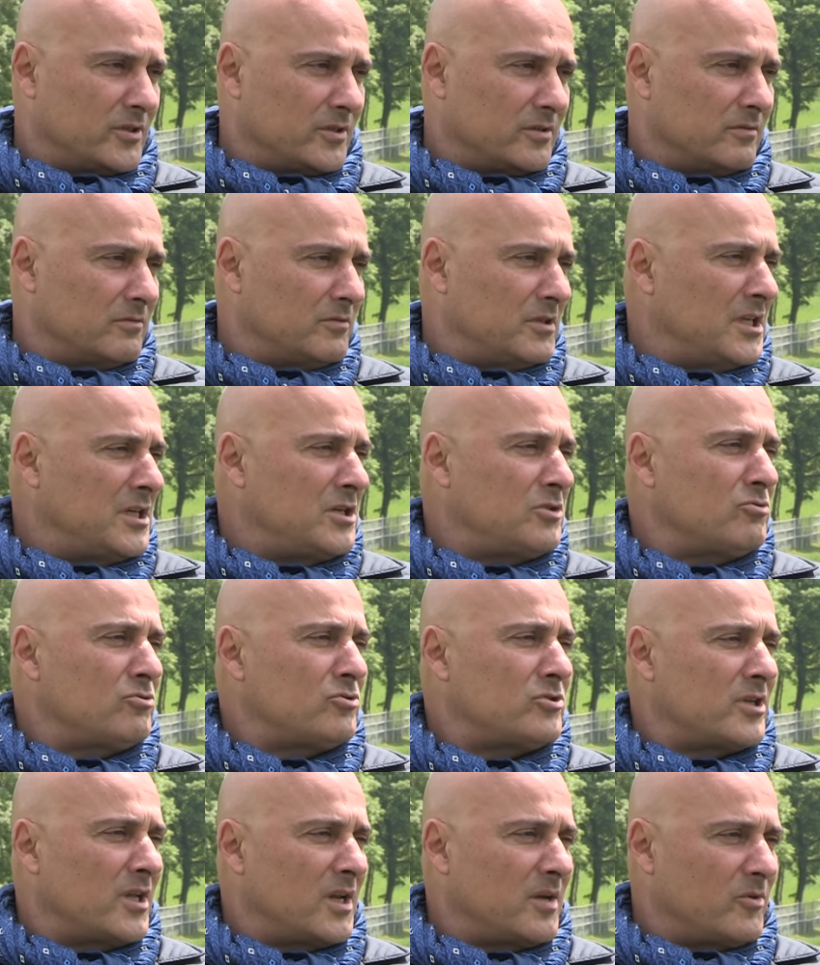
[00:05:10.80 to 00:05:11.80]
yıl.
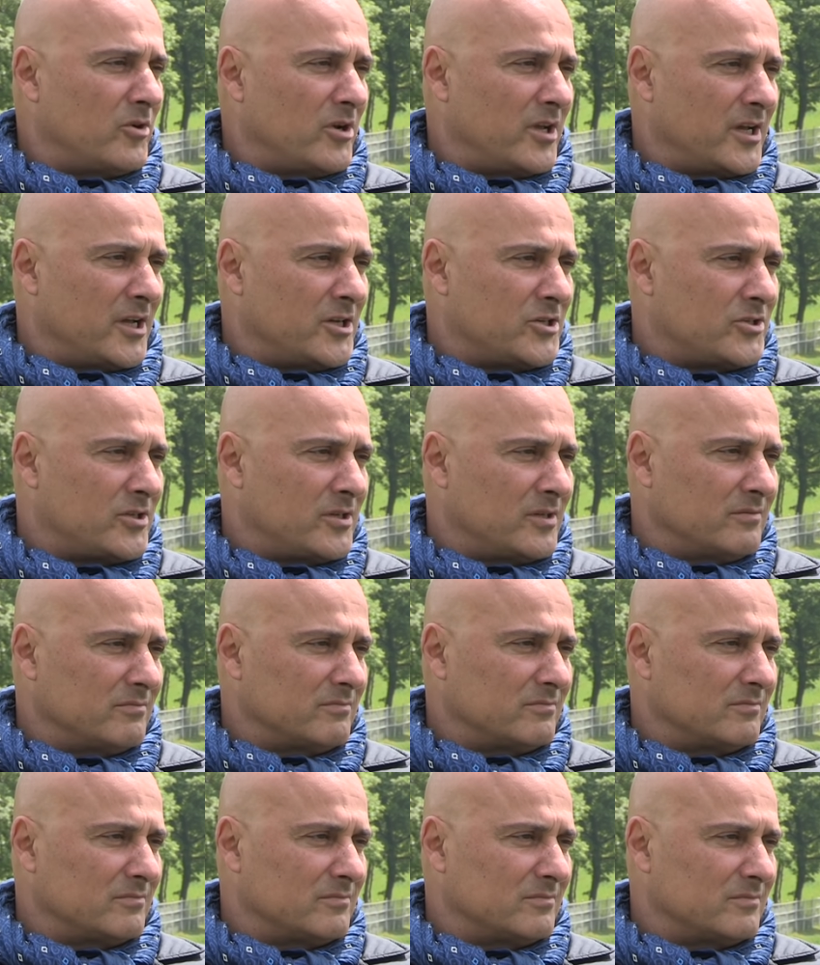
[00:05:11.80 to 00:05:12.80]
2-3 sene böyle geçti.
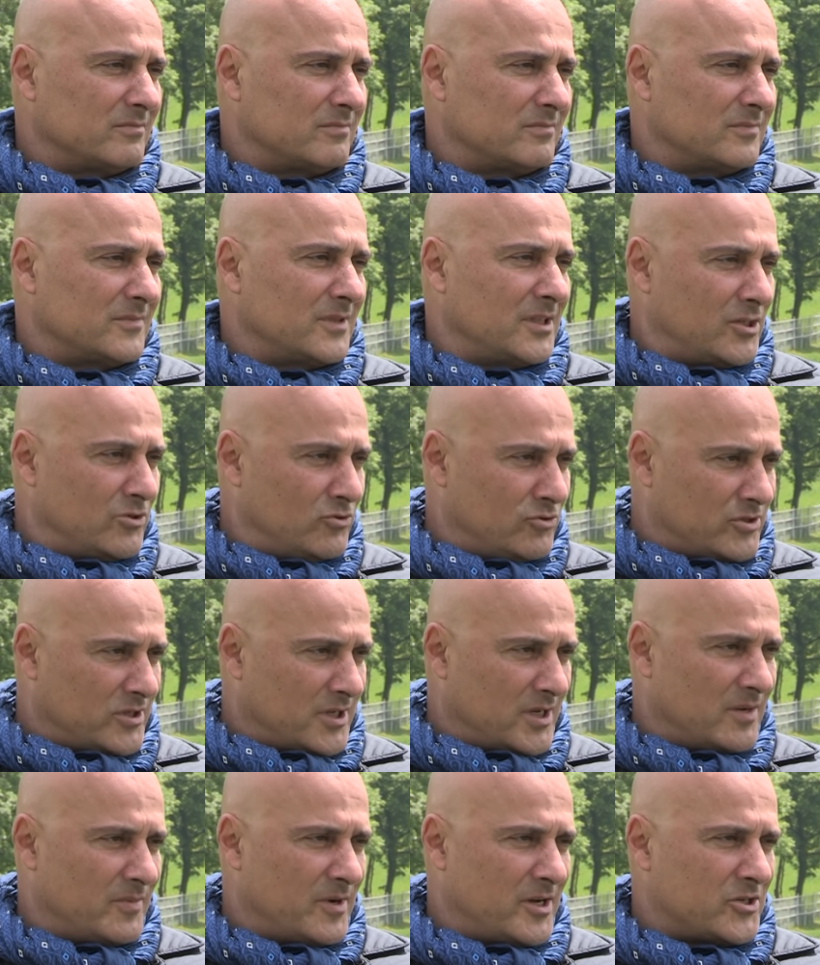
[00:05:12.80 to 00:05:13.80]
2-3
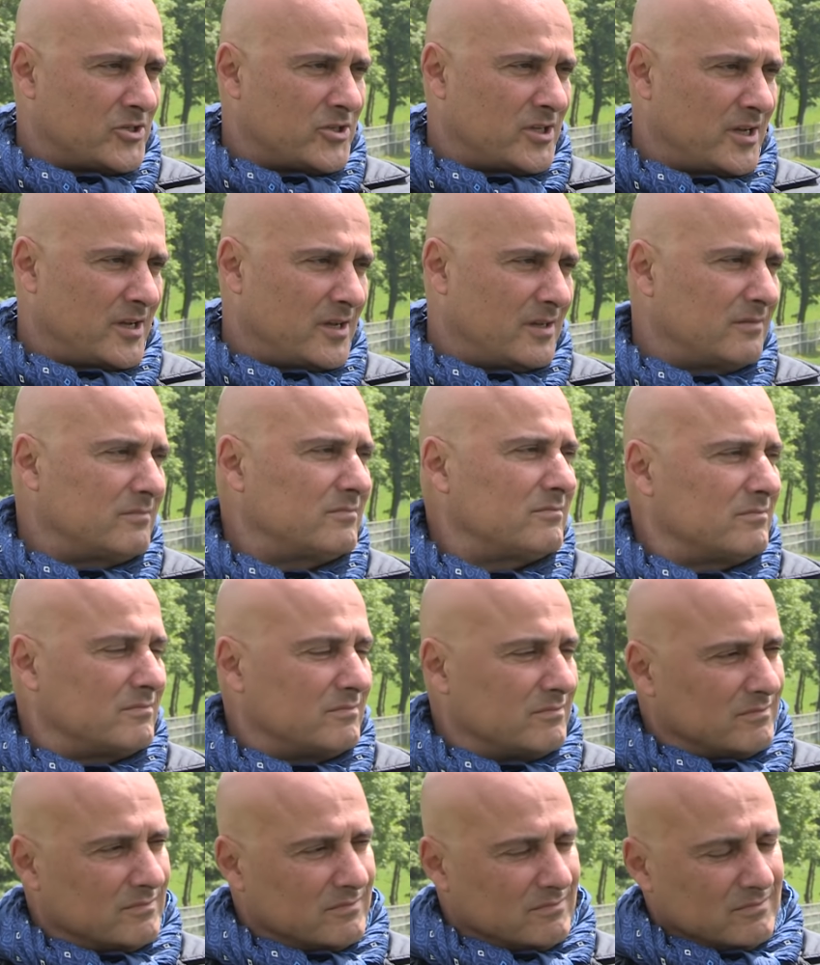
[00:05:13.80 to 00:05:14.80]
sene başta
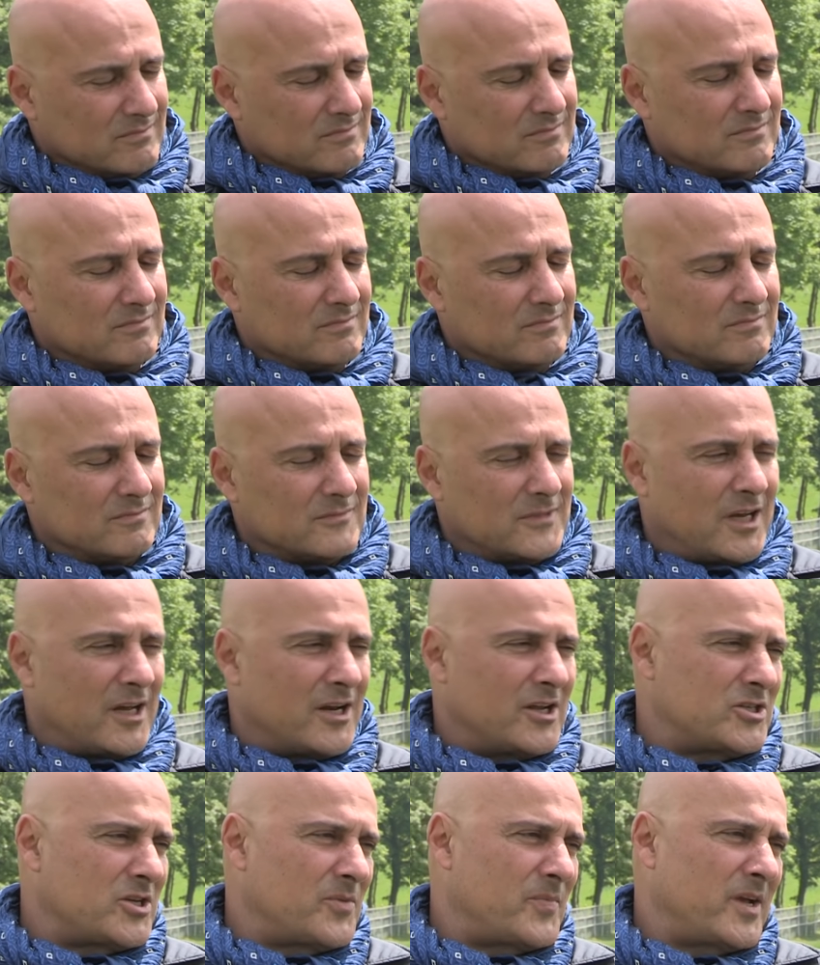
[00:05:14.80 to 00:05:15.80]

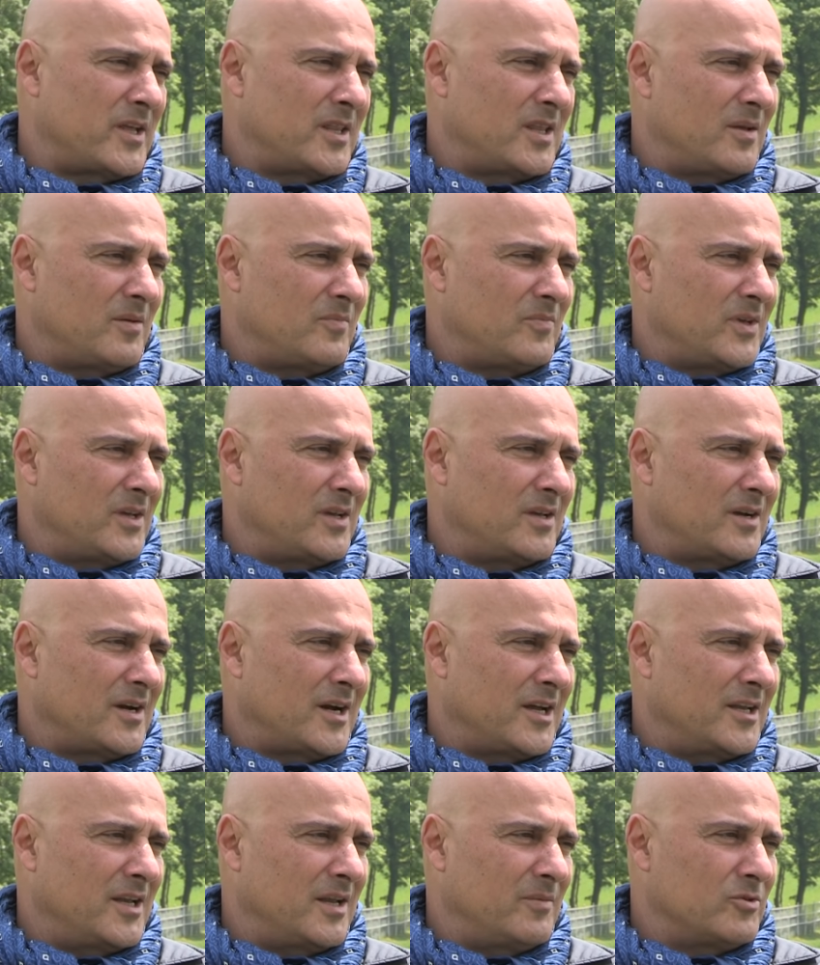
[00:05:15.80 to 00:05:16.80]
Karacabey'de bir
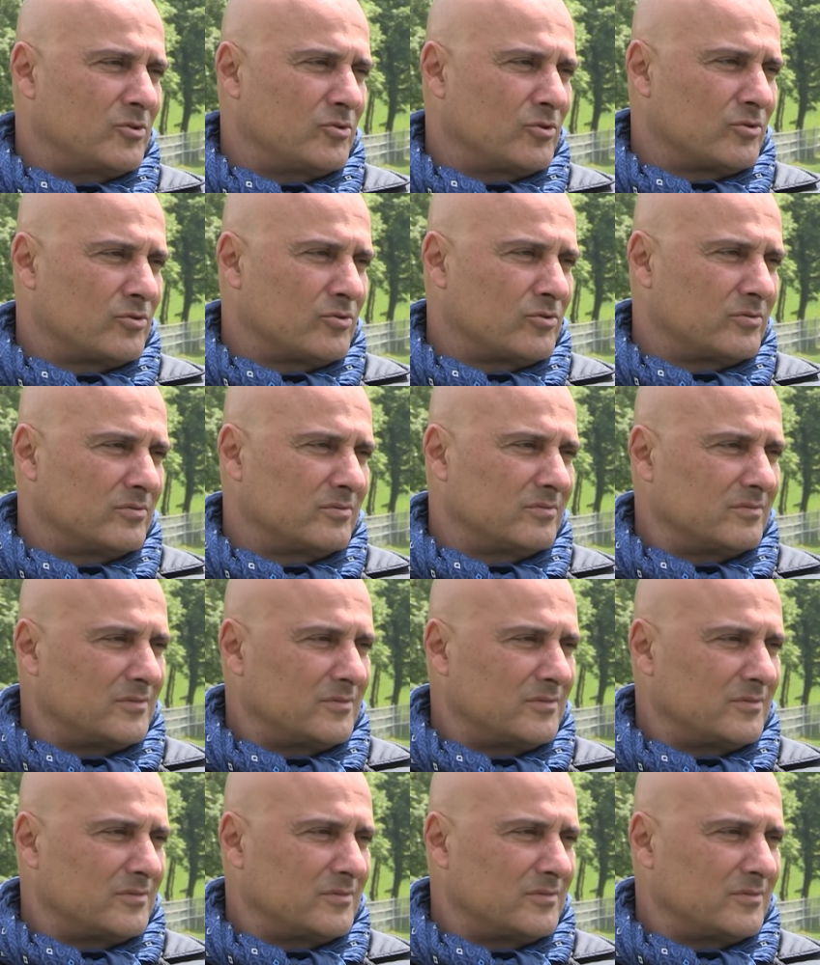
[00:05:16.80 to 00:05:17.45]
annemiz olsun.